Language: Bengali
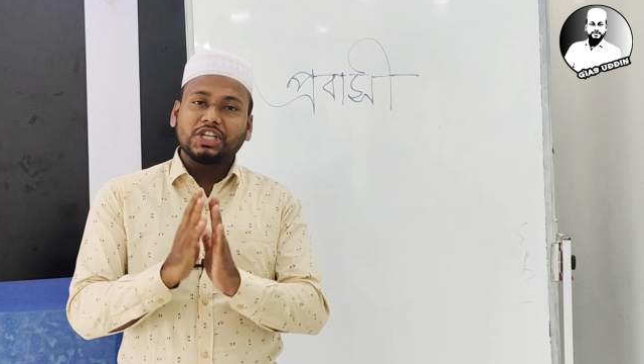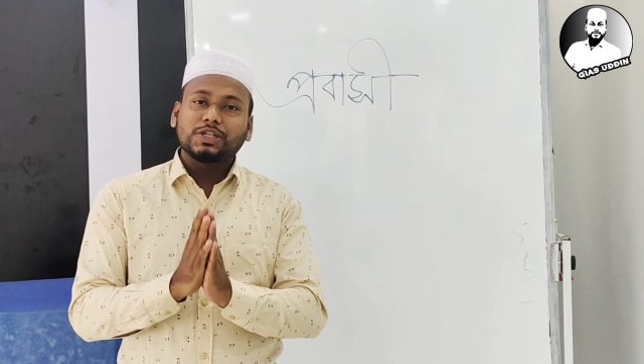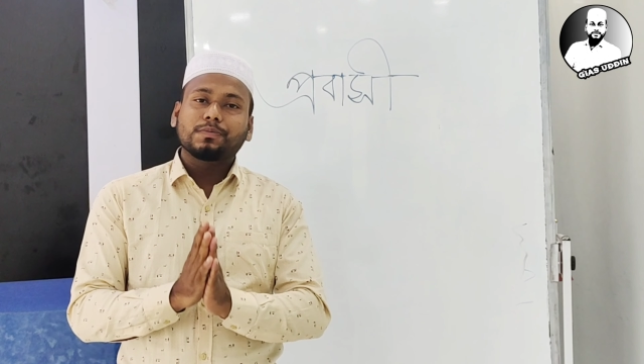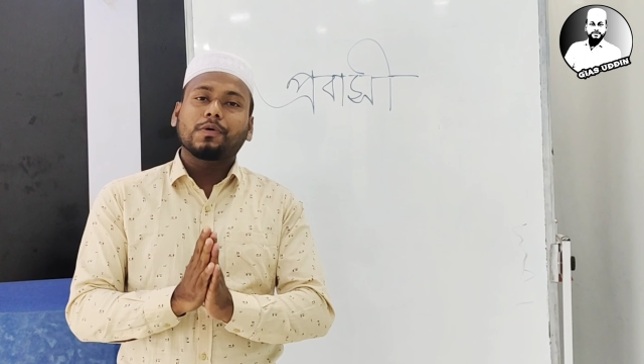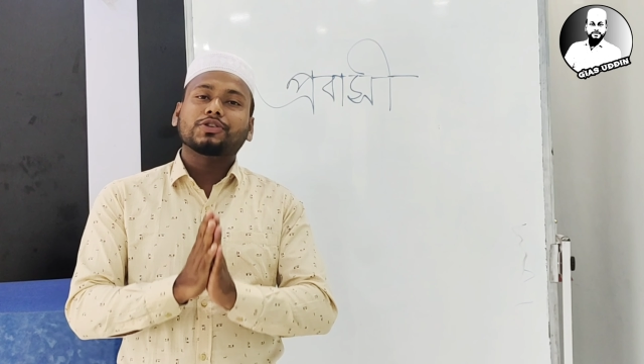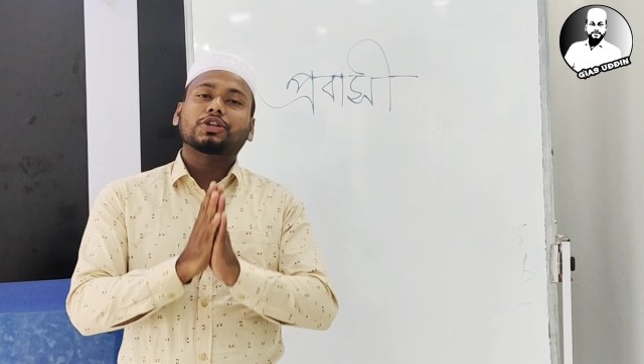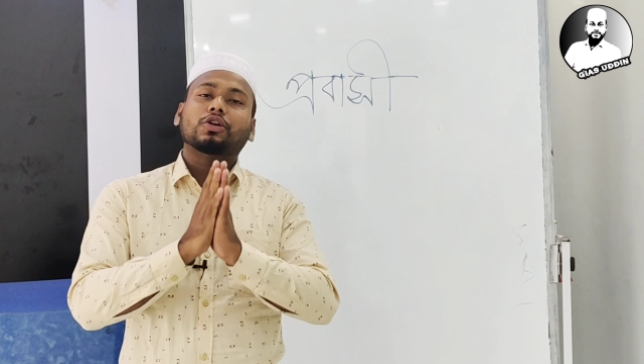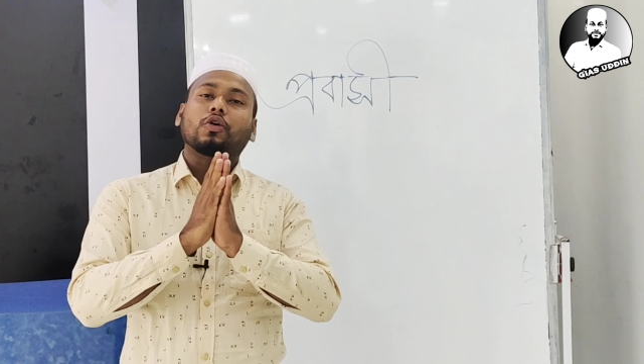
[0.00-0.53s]
২০
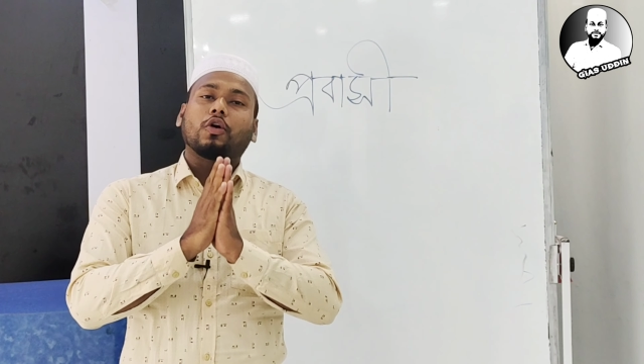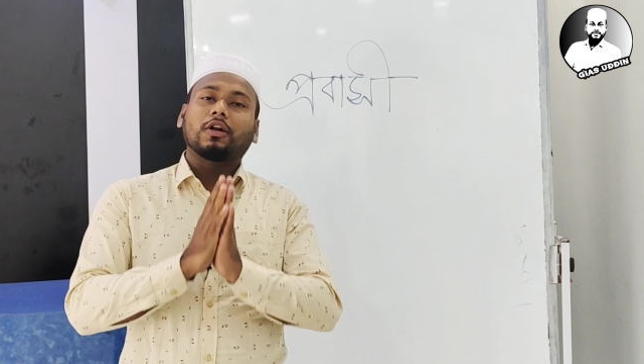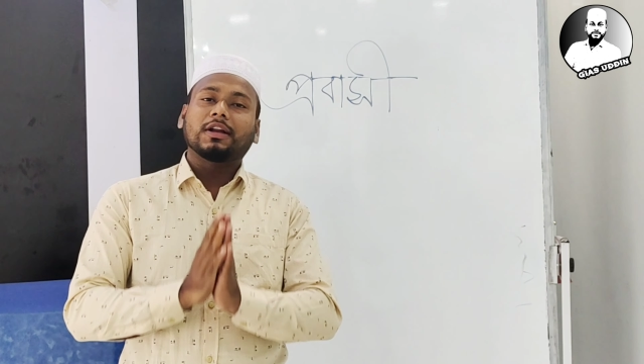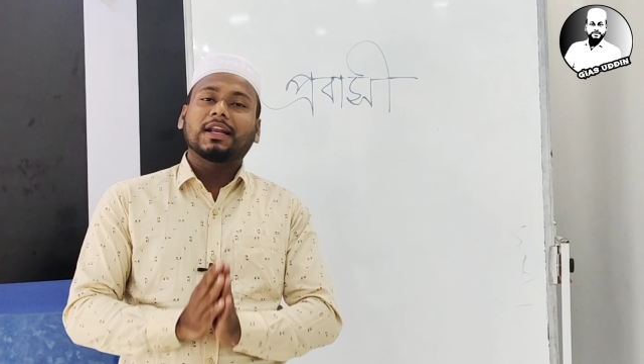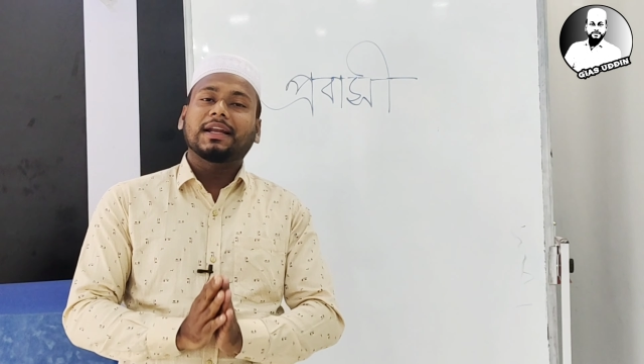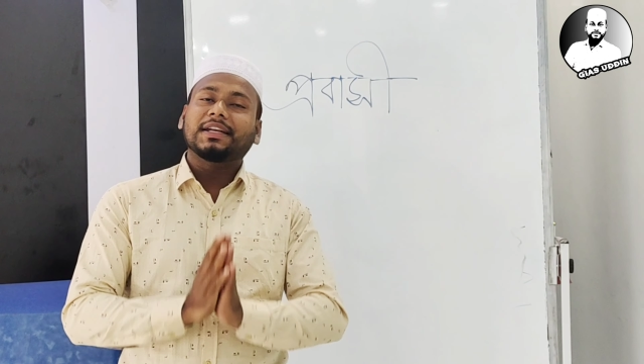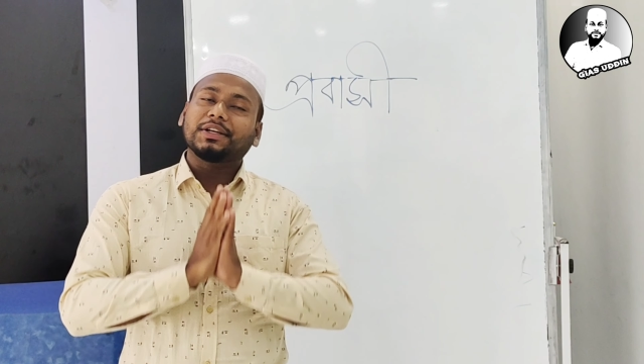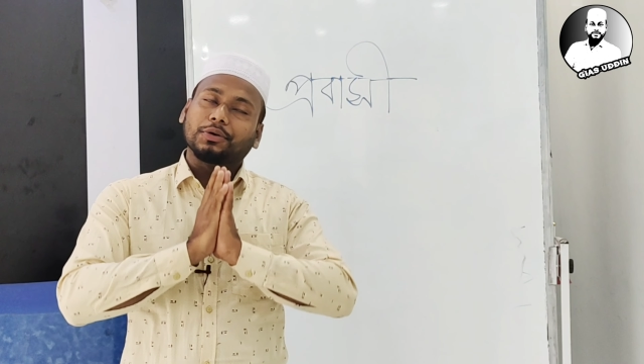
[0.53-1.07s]
বছর
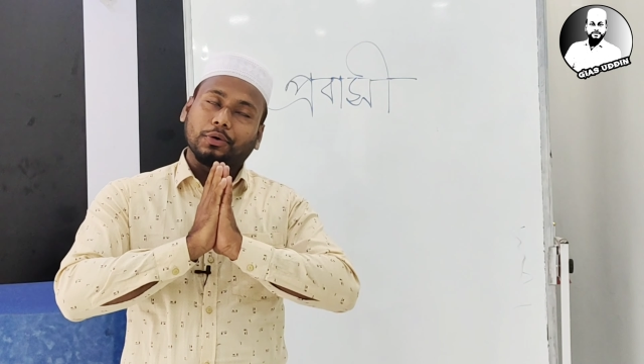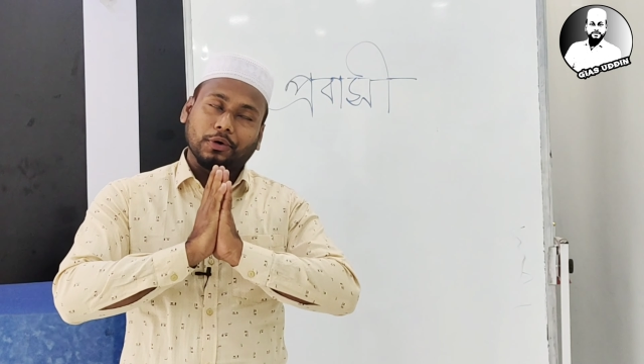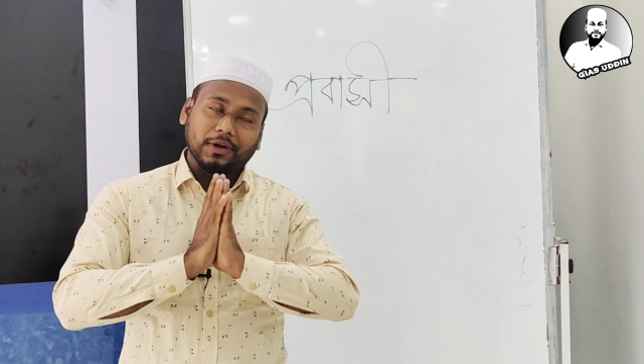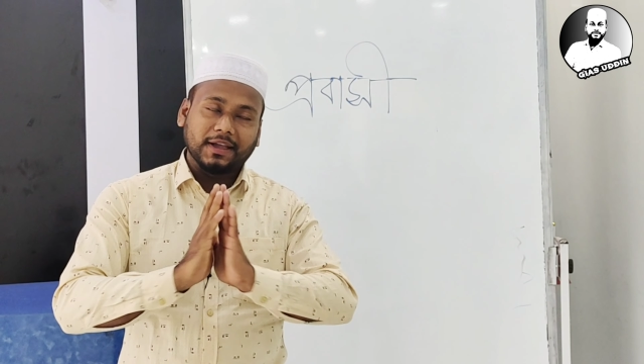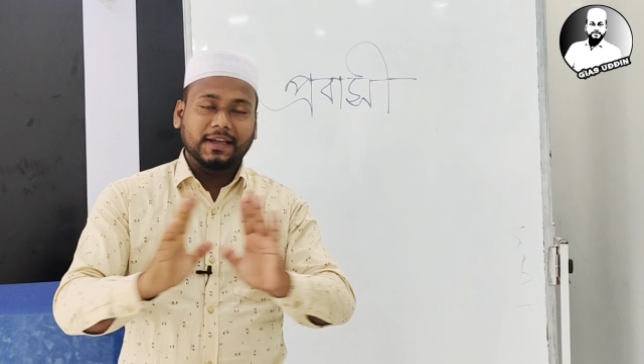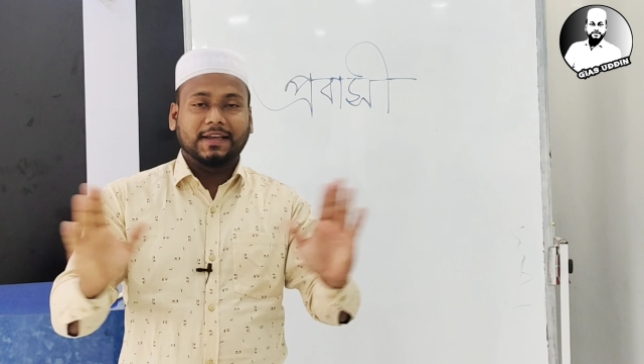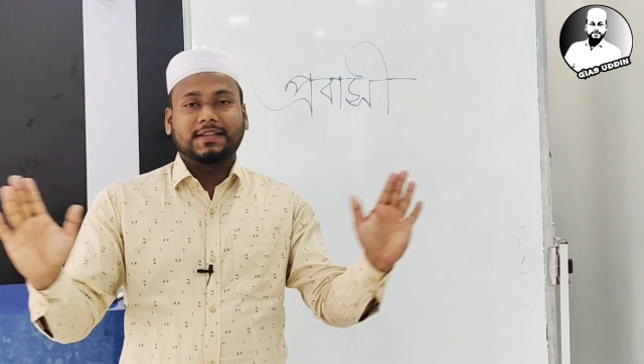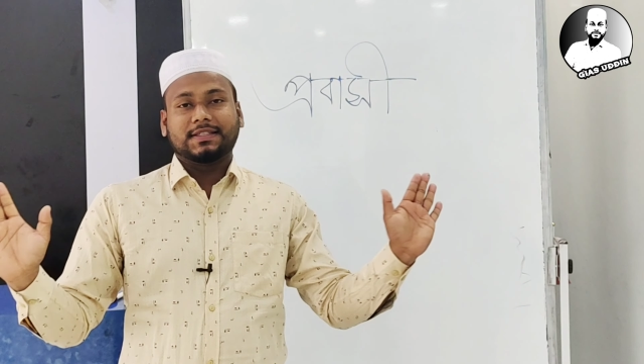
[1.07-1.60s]
অলরেডি
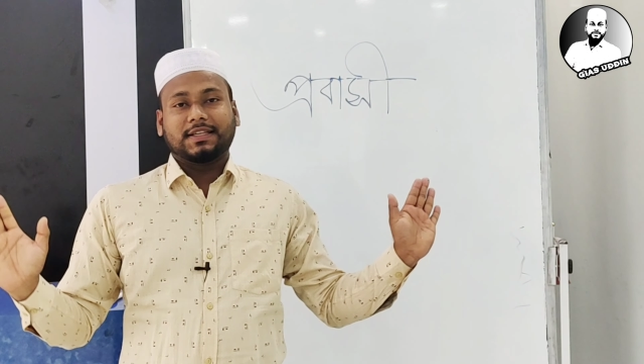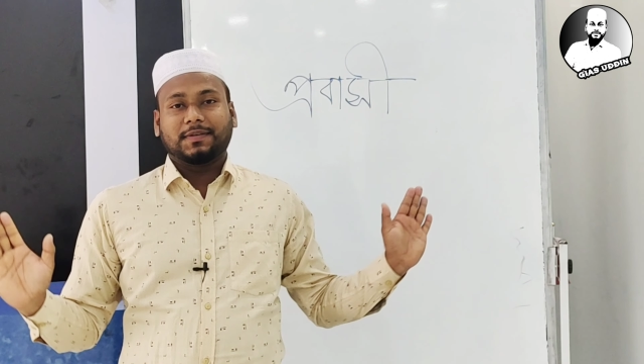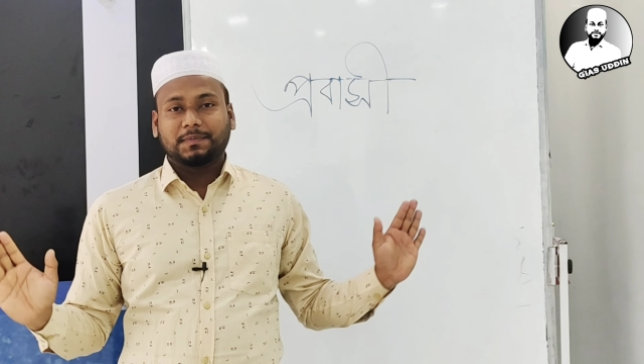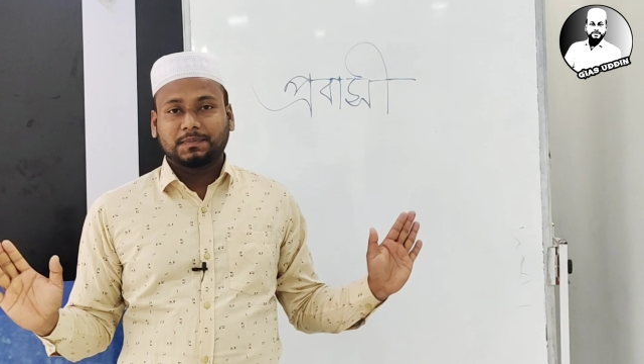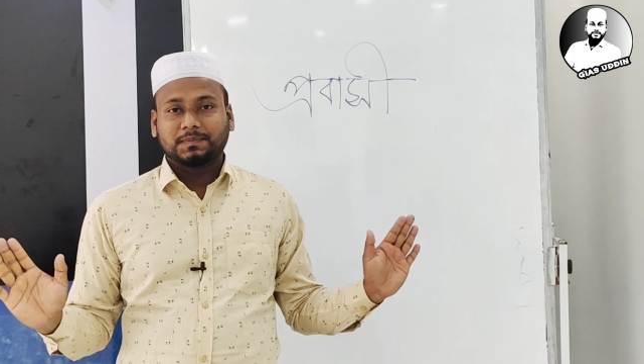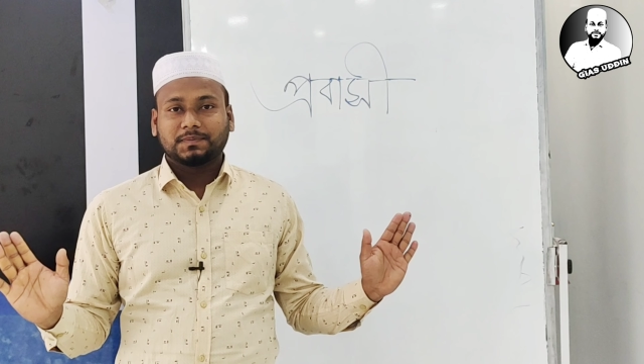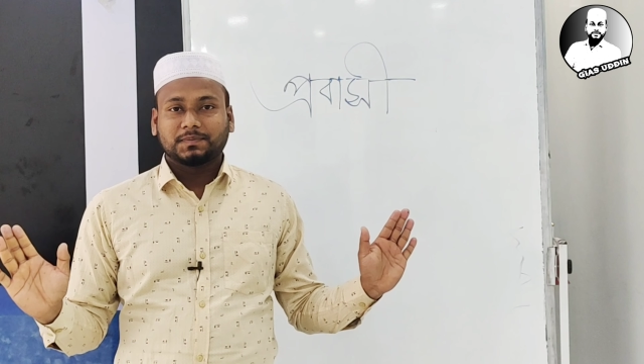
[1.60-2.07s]
হয়ে গেছে